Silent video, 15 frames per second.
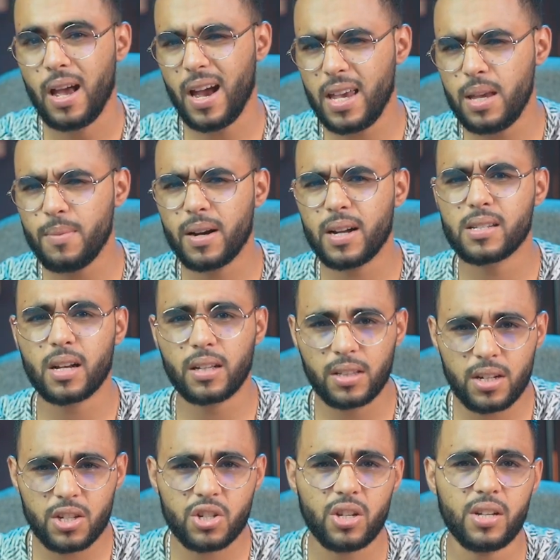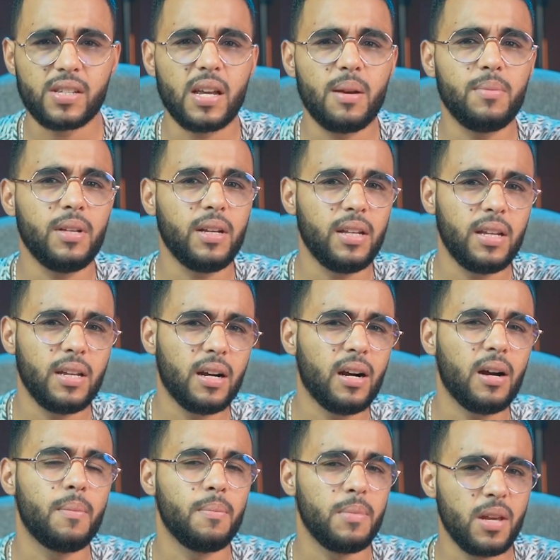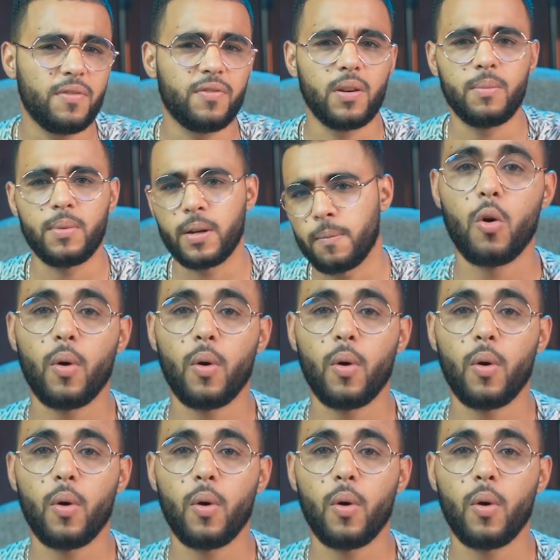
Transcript: اي ما غتقدرش تعتمد عليها 100%